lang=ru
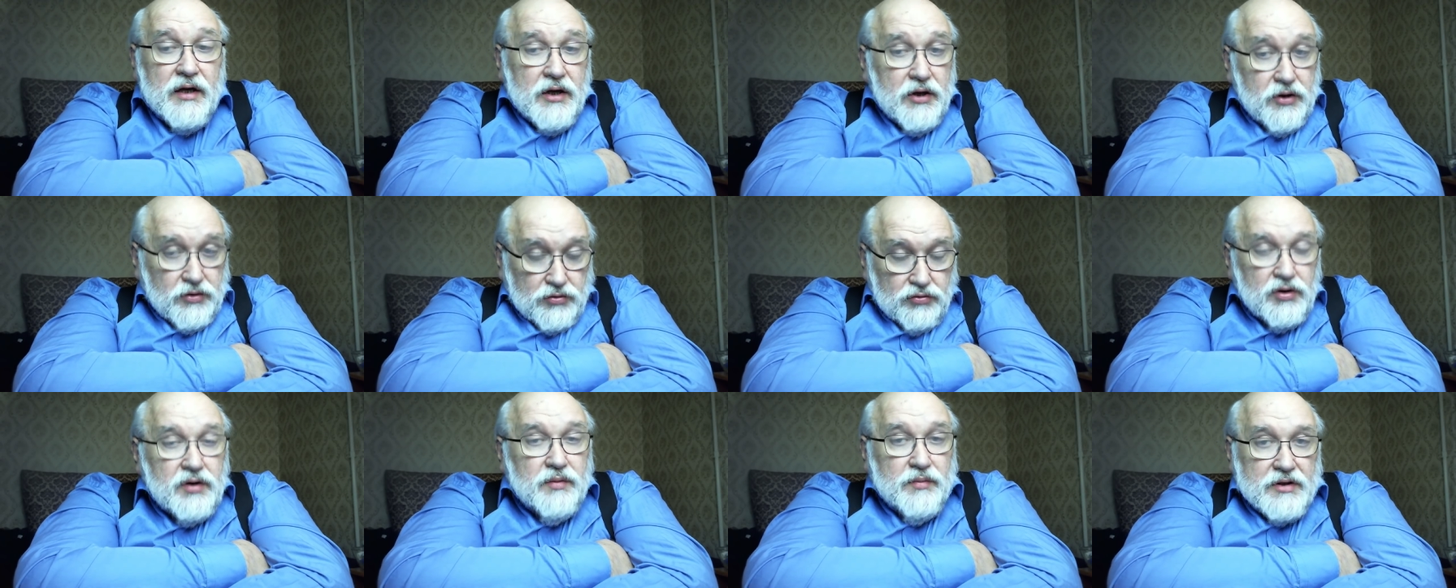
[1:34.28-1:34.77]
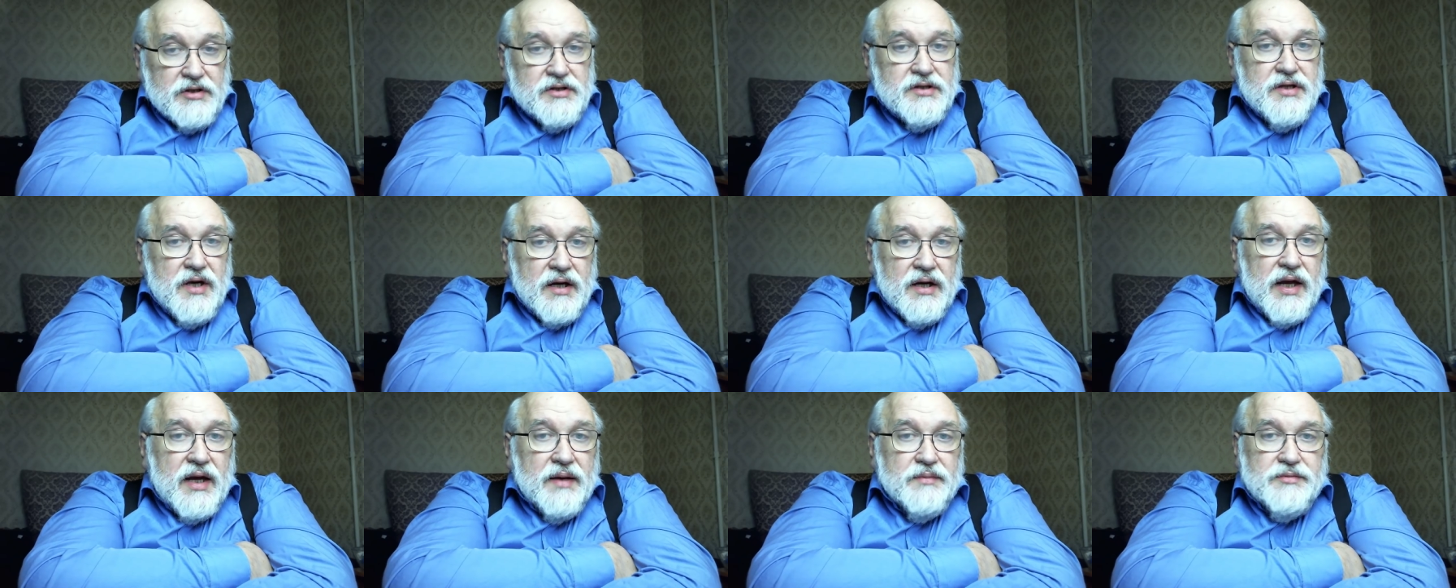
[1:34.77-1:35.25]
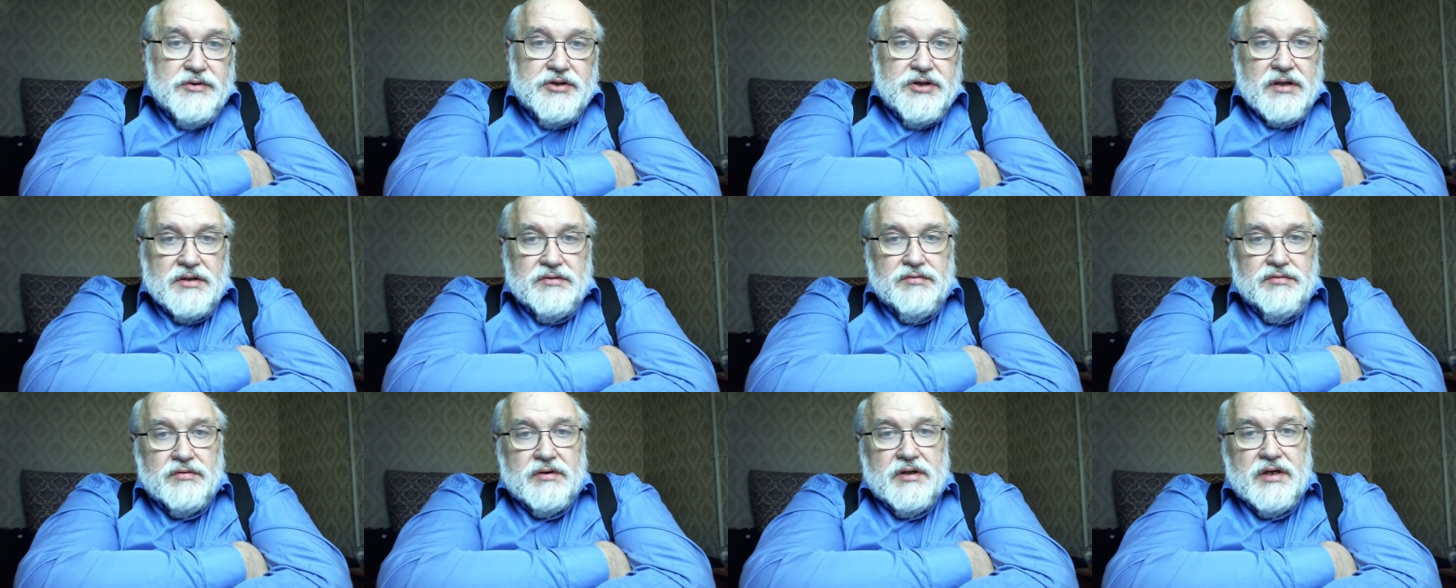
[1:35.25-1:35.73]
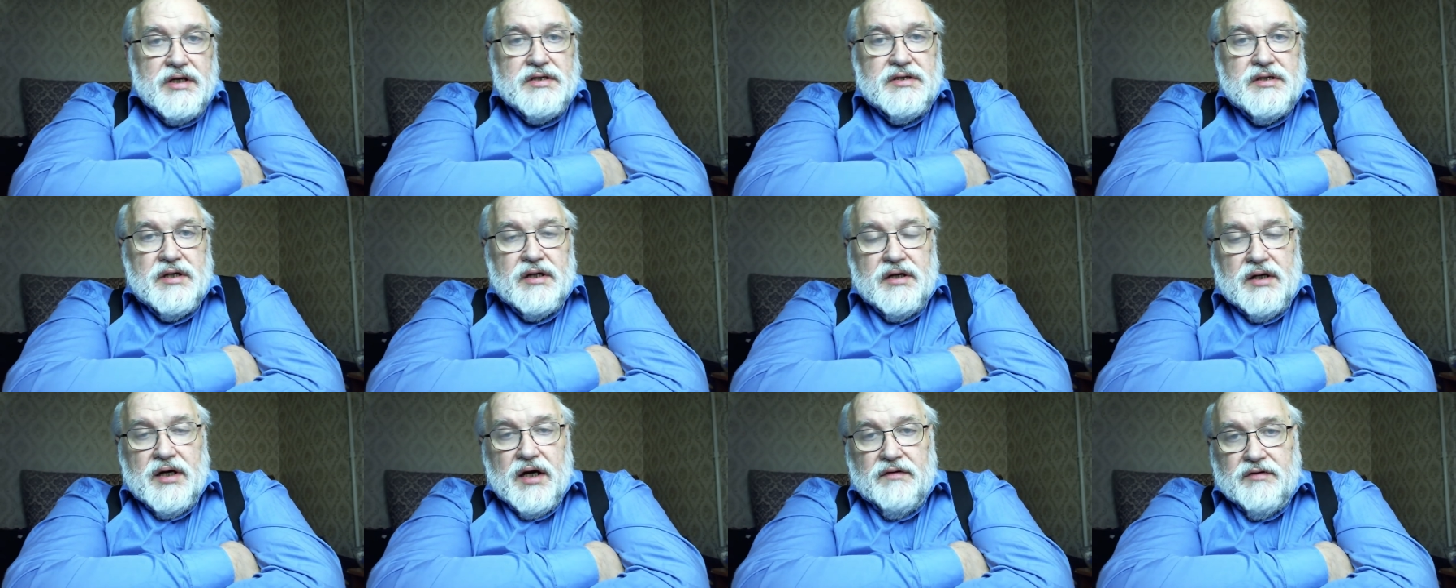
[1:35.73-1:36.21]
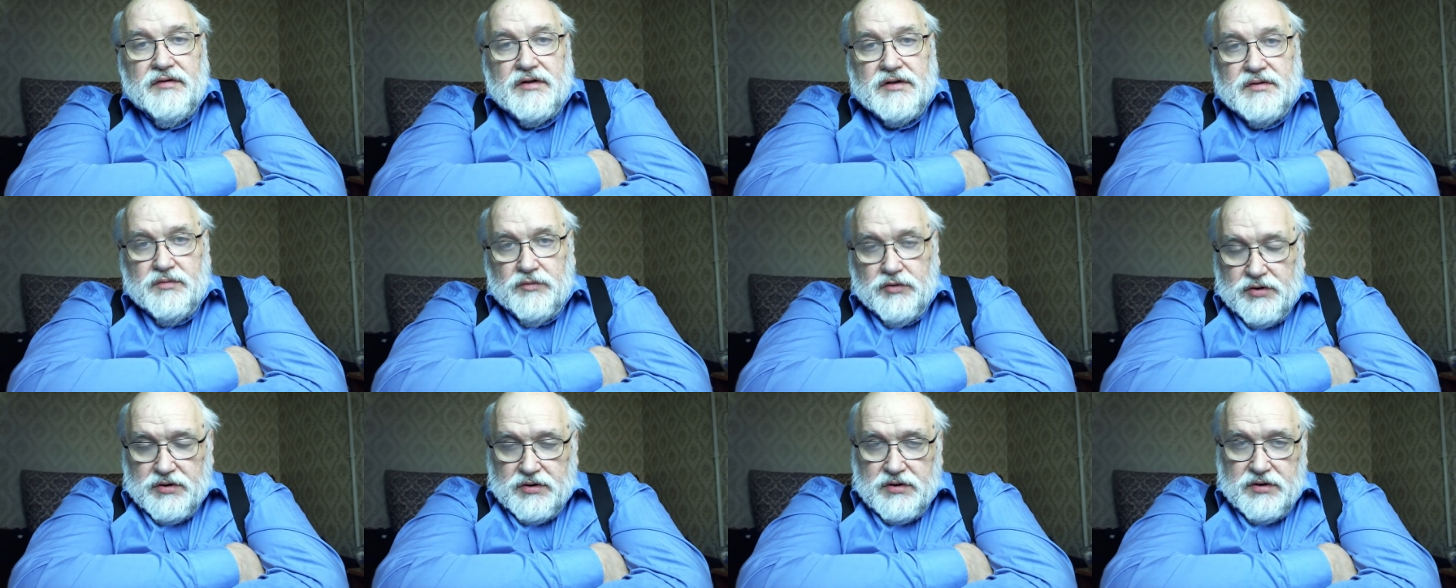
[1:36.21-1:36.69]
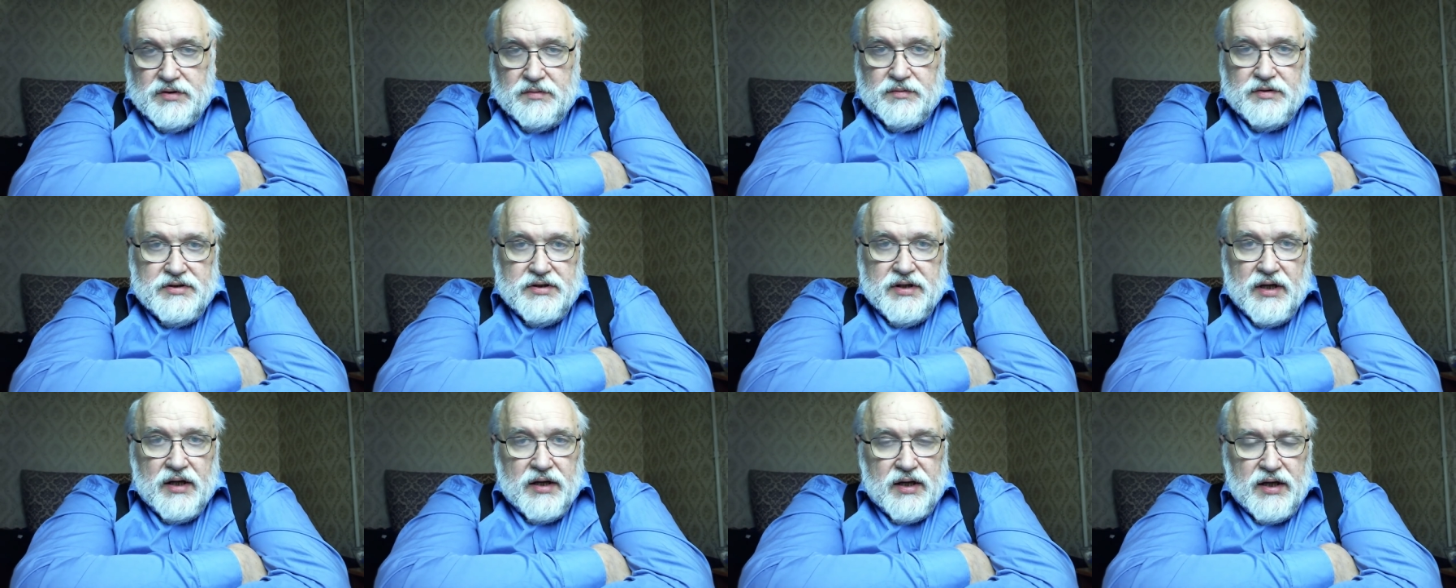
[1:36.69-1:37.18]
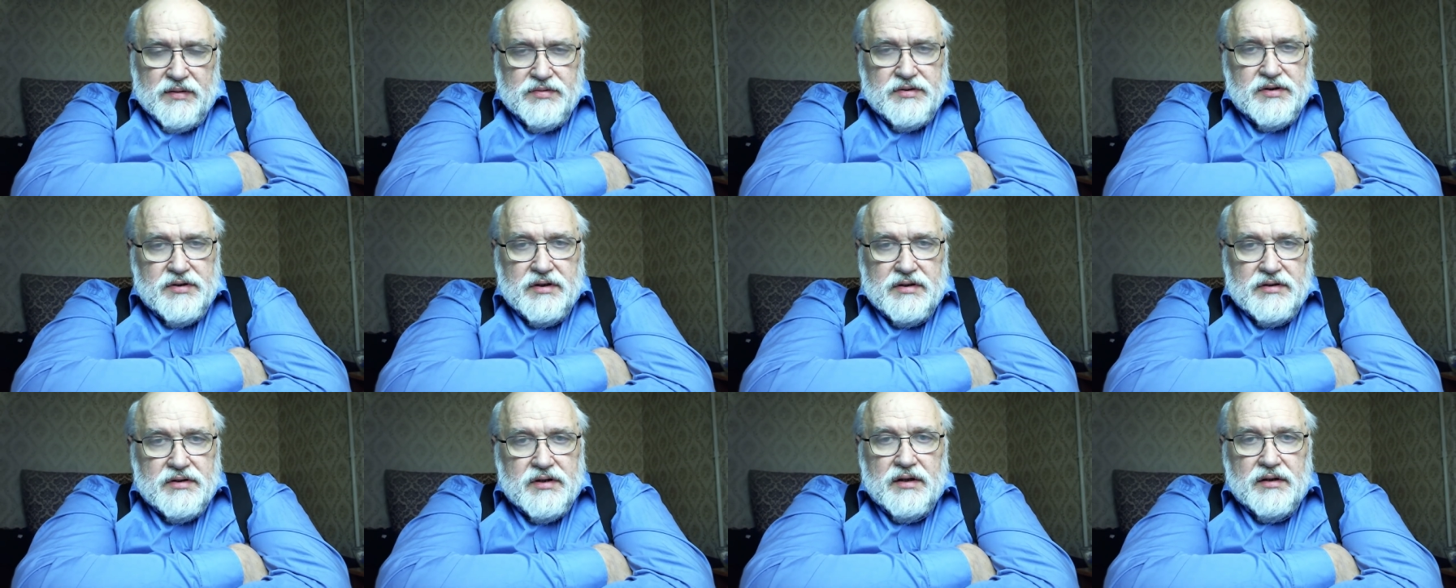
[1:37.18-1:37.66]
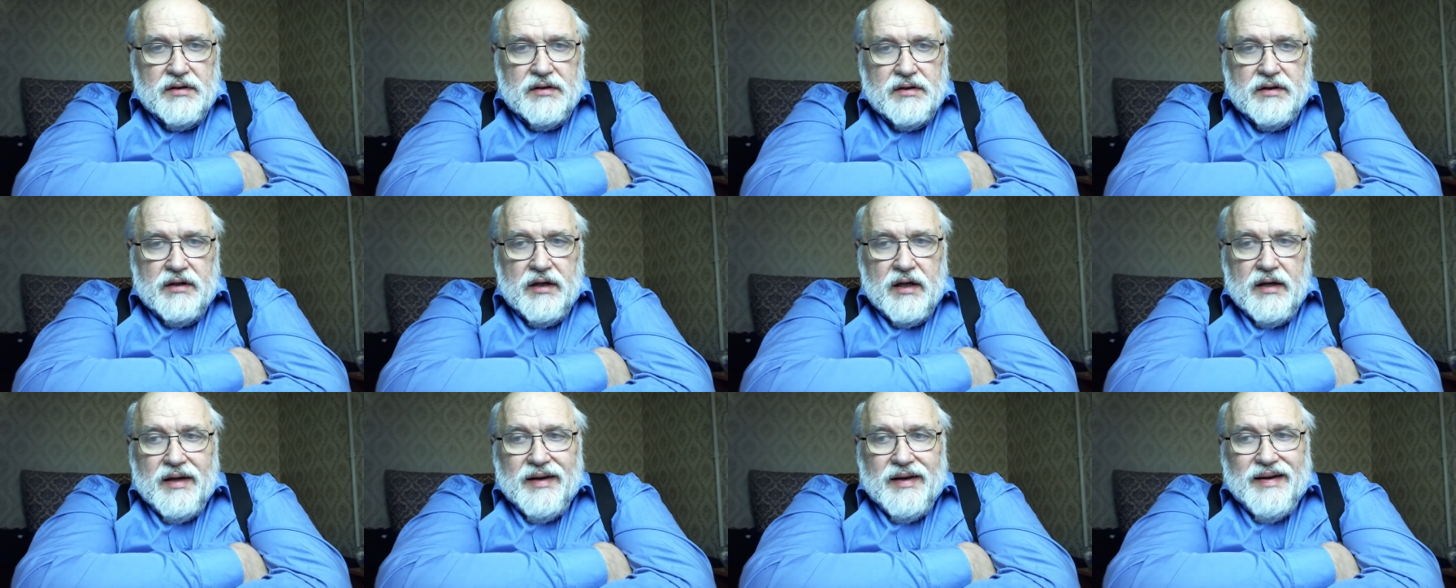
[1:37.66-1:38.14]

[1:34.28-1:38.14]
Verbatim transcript: Ну и мы стараемся, сейчас вот есть такая возможность, мы стараемся сделать